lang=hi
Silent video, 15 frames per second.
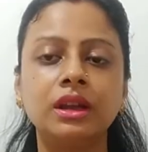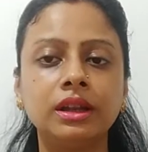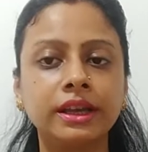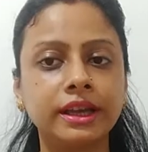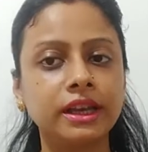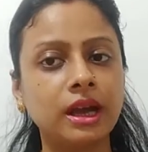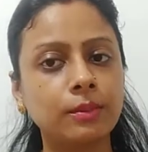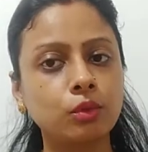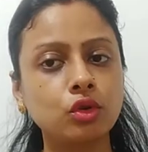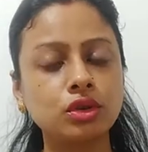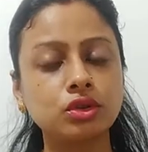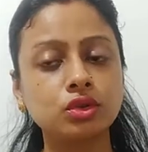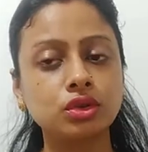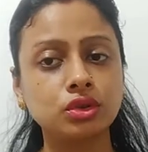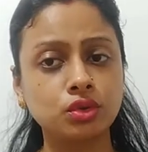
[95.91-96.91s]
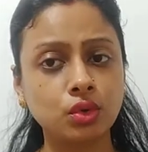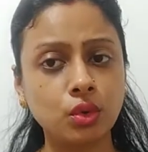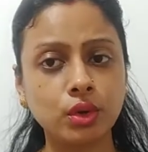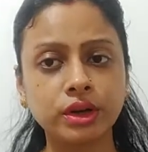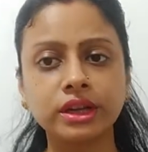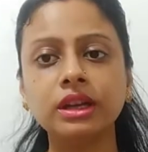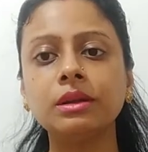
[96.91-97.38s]
लेकिन आपको
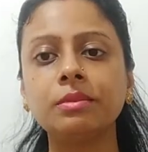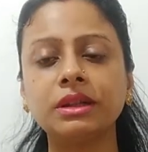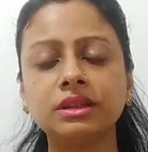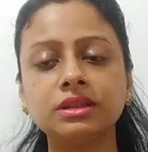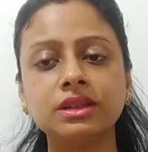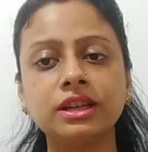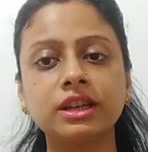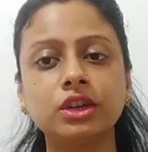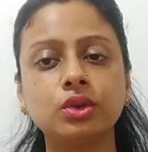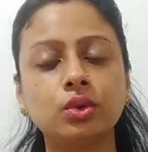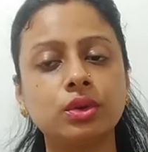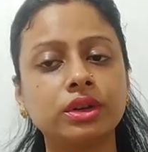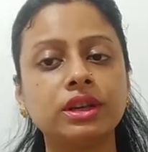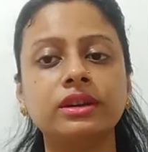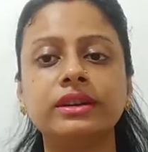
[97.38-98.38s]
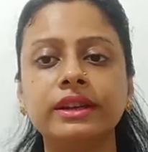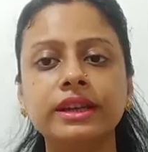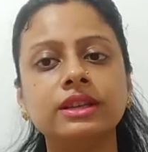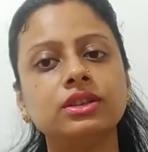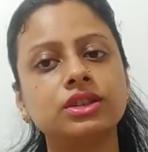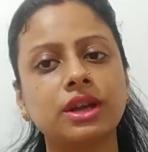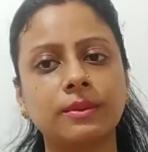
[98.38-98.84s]
टोटली पतंजलि की टोटल
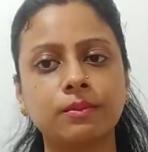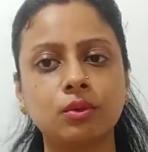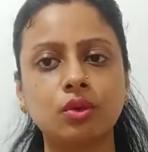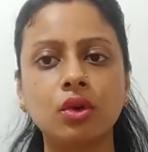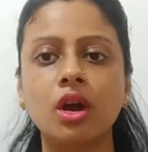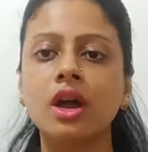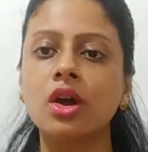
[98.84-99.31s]
रेंज आपको